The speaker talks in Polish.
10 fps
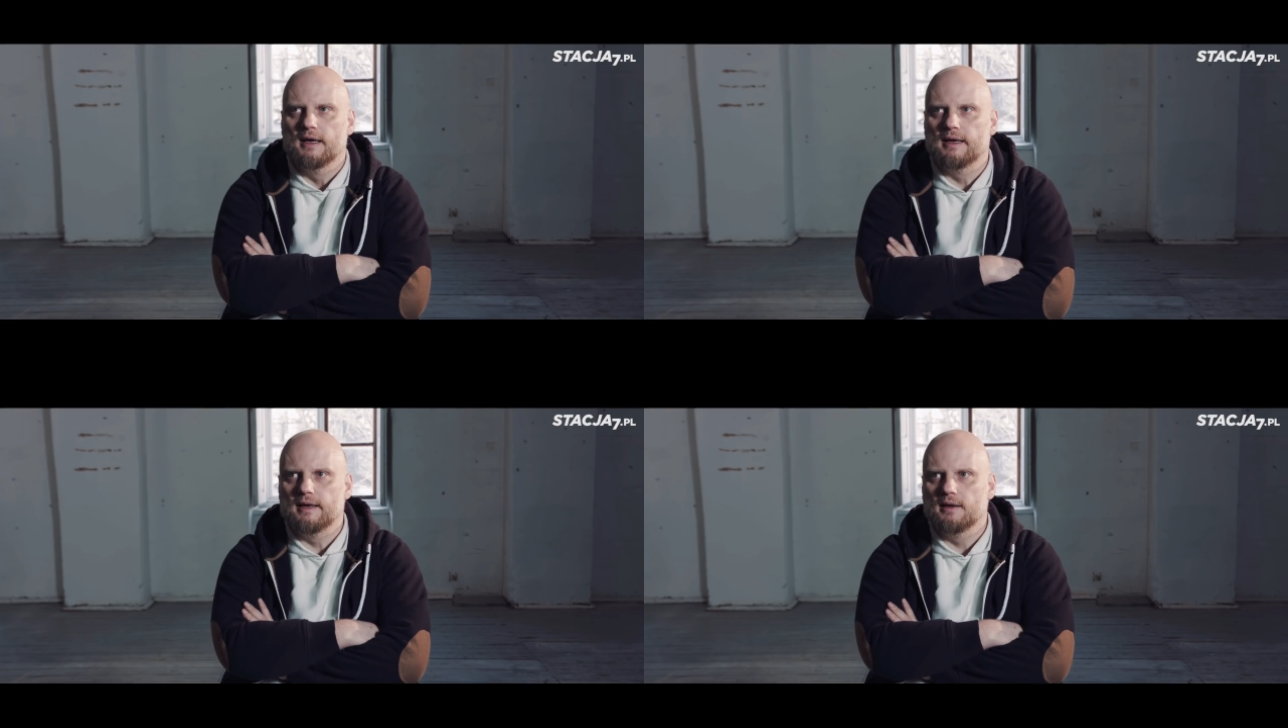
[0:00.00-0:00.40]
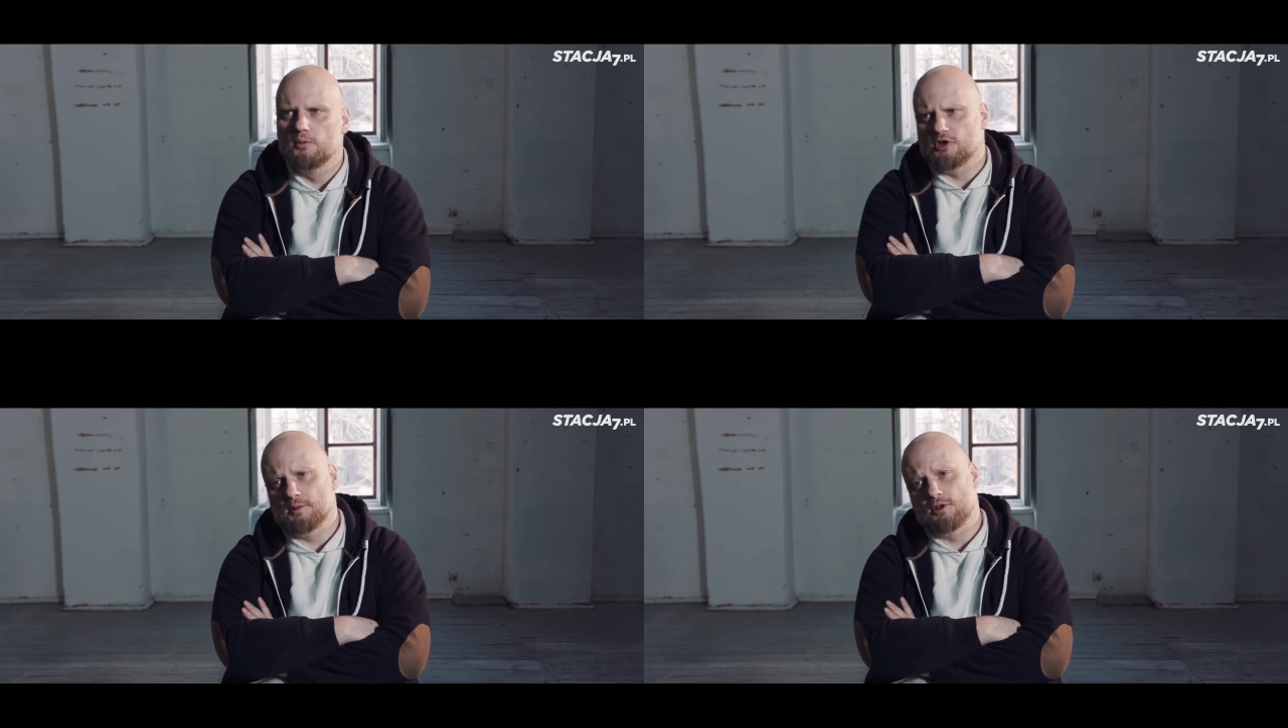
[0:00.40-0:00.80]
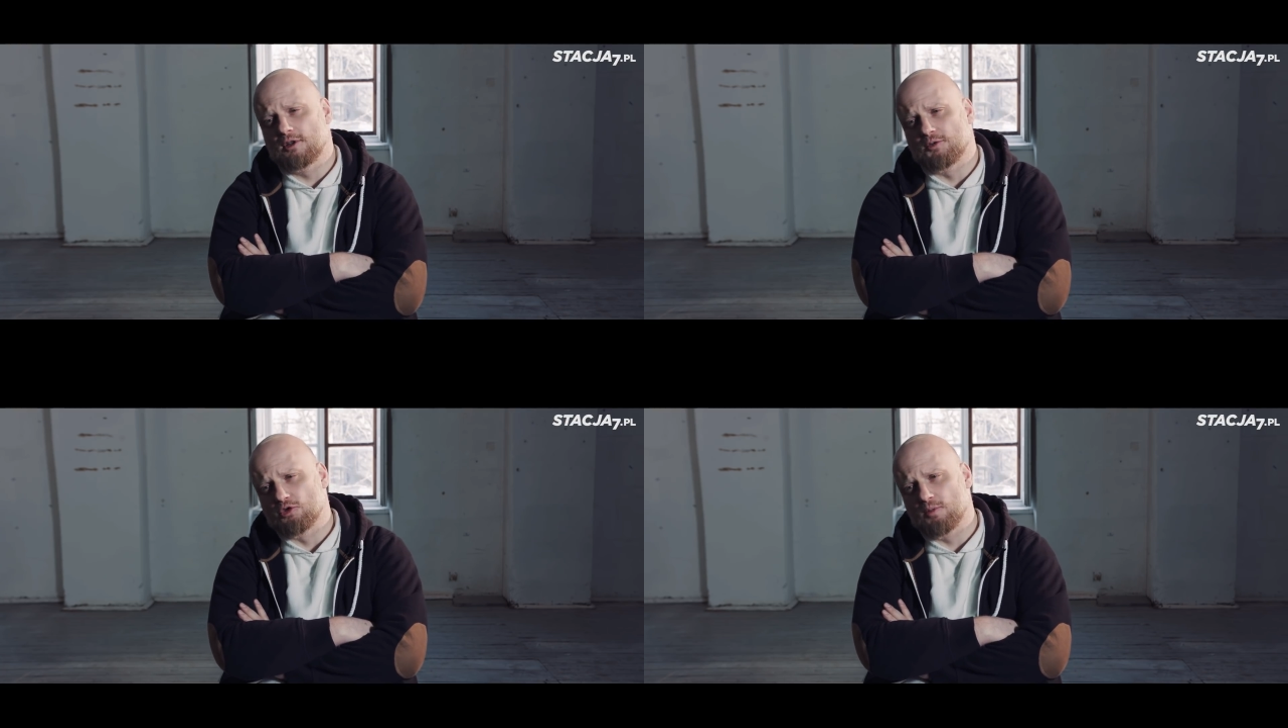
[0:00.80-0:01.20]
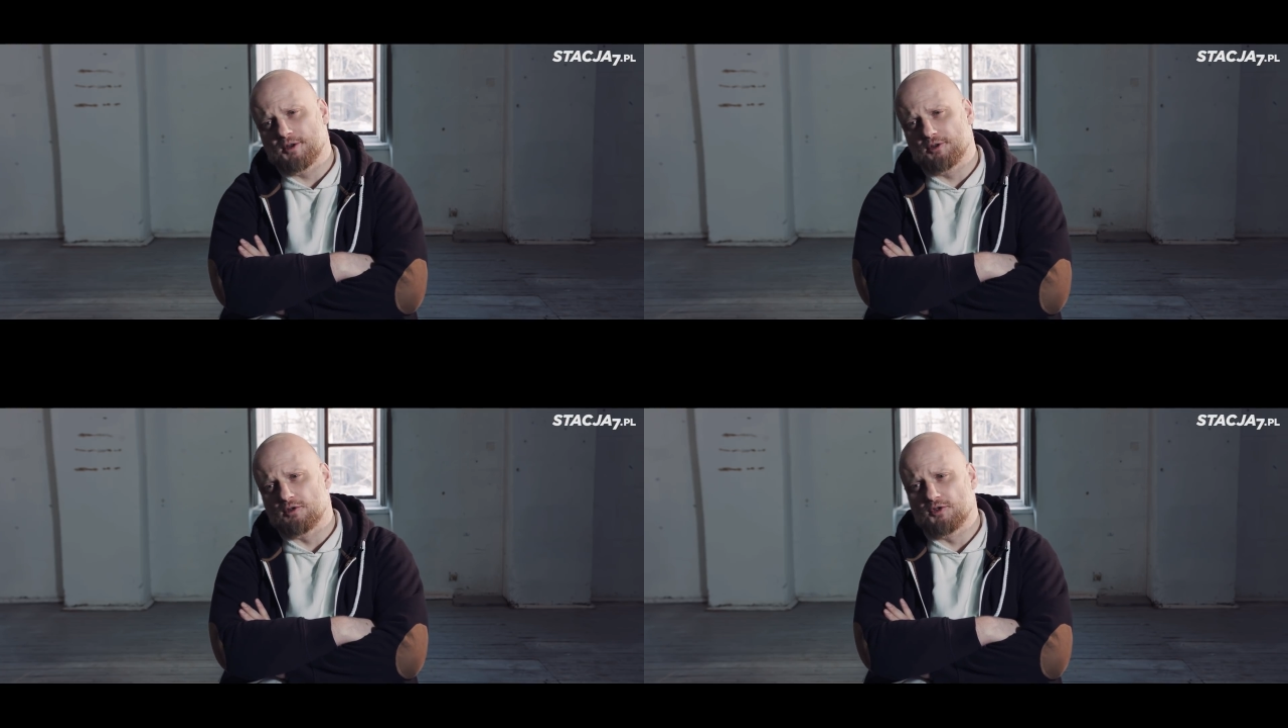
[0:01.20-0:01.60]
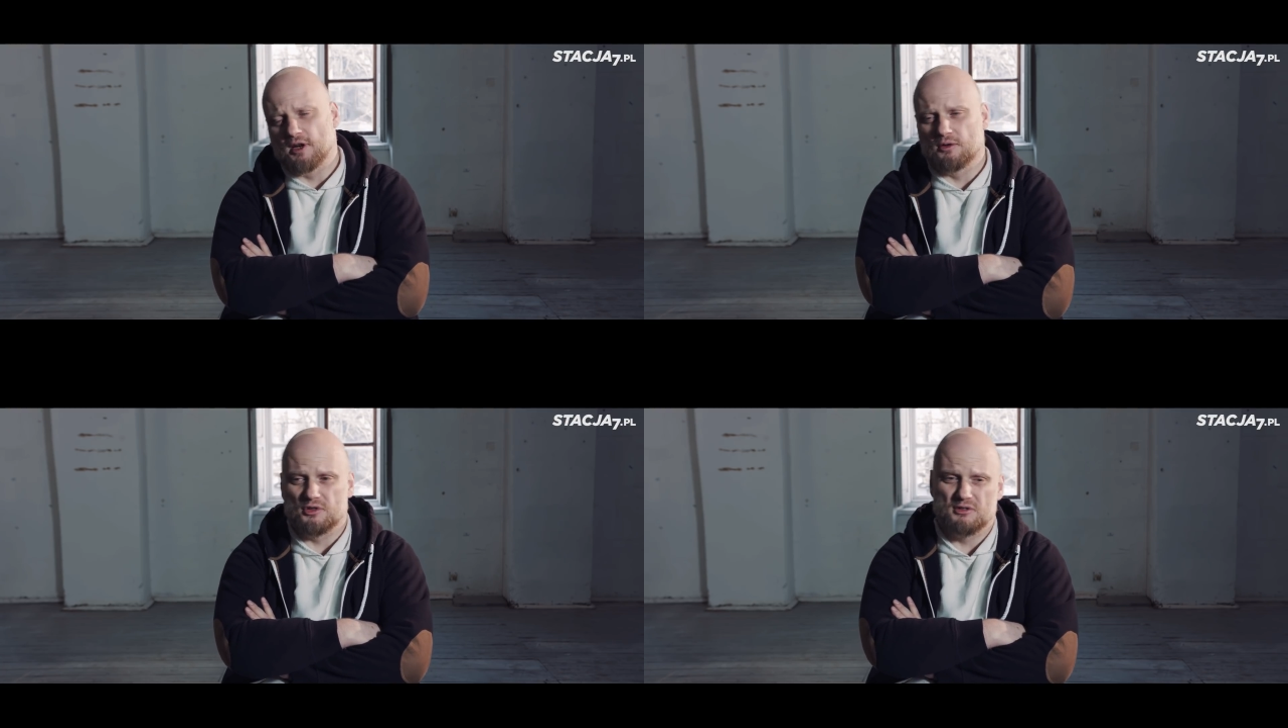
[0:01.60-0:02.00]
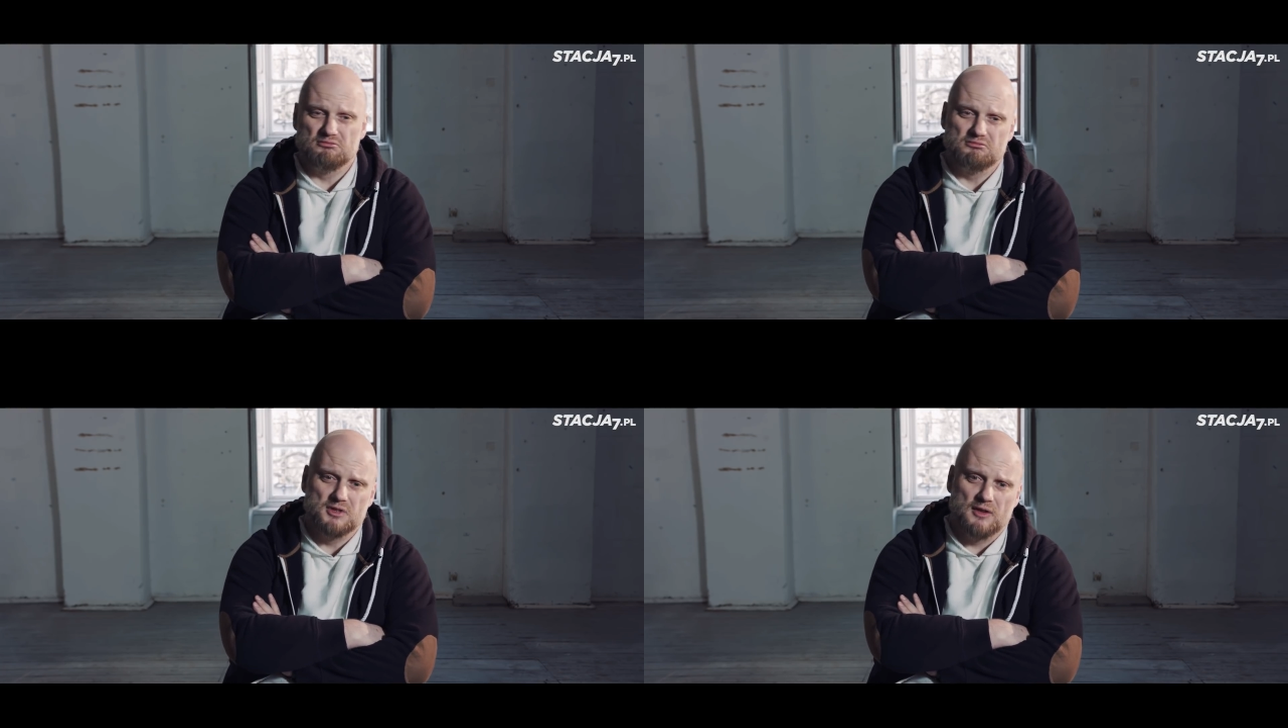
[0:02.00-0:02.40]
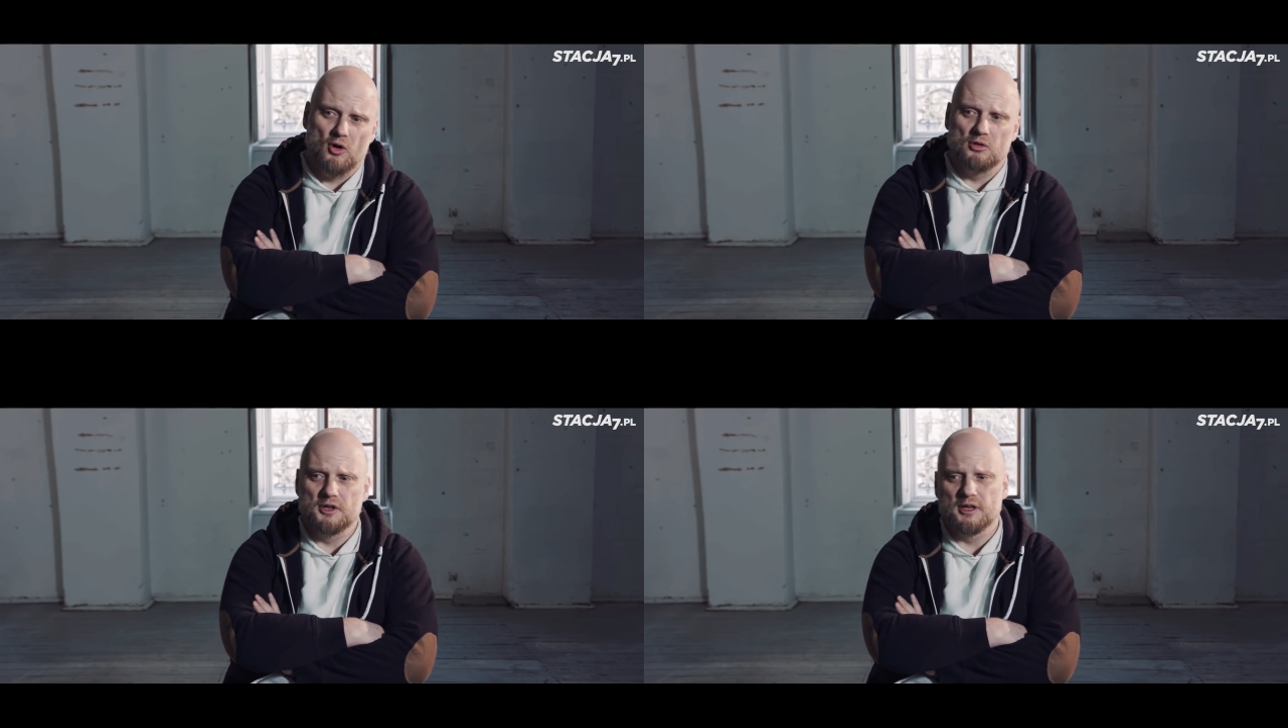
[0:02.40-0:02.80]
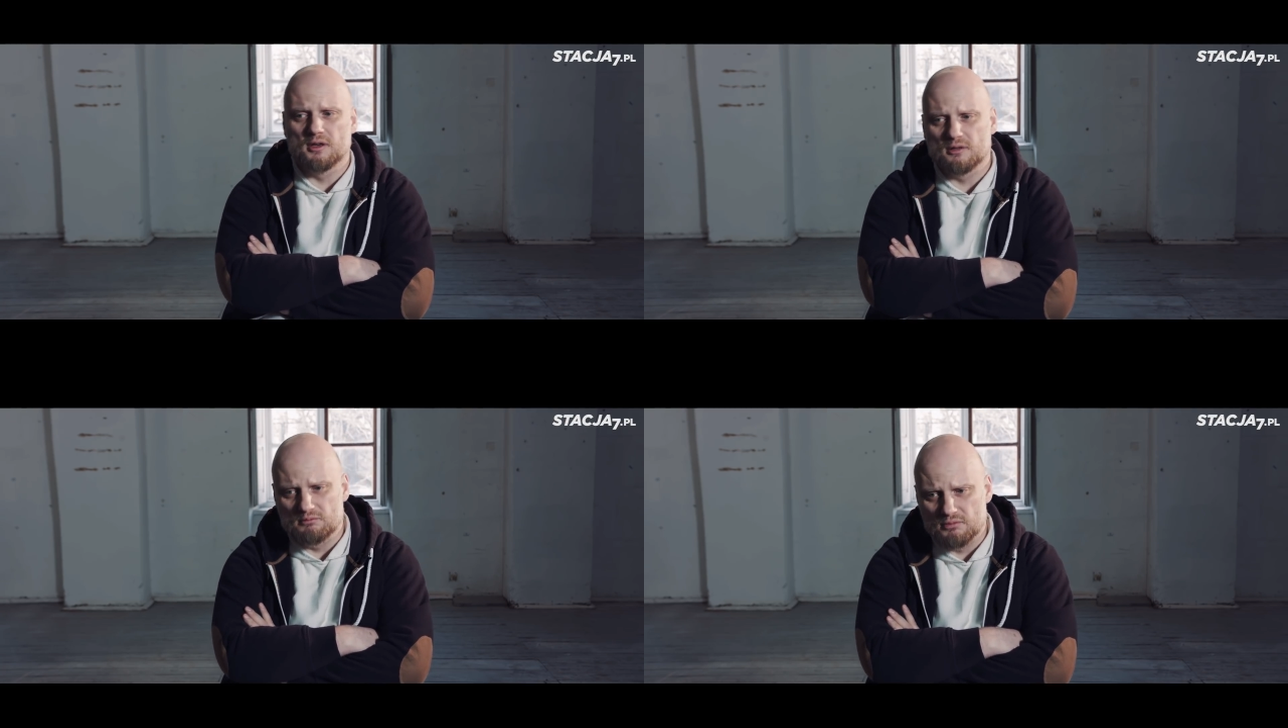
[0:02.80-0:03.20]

Y, można by to też przetłumaczyć oczywiście jakoś niewolnik,